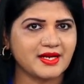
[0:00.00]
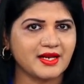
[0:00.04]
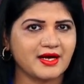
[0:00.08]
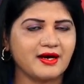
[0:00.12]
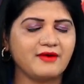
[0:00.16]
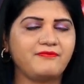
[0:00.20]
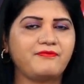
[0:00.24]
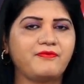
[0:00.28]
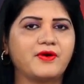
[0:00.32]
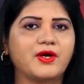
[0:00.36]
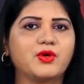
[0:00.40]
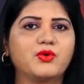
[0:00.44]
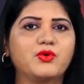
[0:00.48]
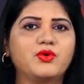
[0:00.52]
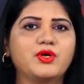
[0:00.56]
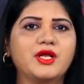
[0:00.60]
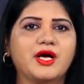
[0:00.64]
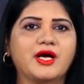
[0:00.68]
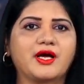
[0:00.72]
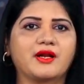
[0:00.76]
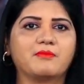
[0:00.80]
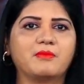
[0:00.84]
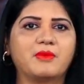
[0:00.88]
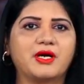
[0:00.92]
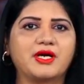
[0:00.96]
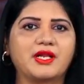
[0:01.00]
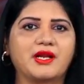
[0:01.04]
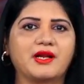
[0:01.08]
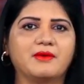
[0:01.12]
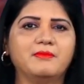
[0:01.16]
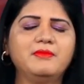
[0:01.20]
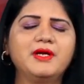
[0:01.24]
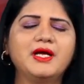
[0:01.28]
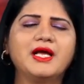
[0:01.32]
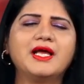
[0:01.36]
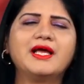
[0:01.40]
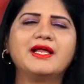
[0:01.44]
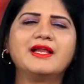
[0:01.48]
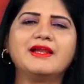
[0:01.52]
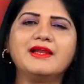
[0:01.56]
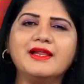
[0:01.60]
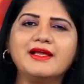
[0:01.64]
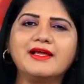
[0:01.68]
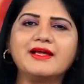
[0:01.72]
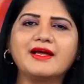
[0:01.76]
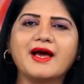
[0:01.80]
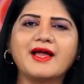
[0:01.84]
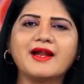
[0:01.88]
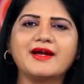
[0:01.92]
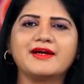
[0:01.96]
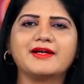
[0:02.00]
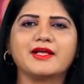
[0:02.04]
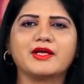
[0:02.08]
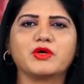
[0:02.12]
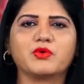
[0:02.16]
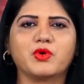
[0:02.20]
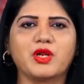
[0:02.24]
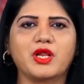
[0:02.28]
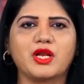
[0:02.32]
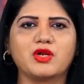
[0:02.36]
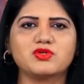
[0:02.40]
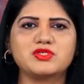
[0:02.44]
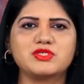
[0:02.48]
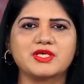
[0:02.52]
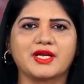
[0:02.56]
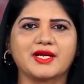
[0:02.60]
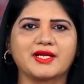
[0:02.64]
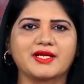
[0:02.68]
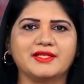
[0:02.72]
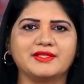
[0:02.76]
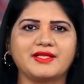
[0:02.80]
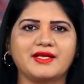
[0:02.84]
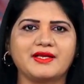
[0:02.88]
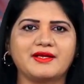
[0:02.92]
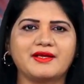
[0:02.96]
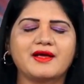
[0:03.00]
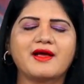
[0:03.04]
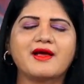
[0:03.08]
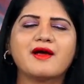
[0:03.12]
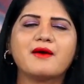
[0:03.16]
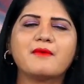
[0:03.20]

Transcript: జిల్లా ఫరూక్ నగర్ మండలం లింగారెడ్డిగూడలో జరిగింది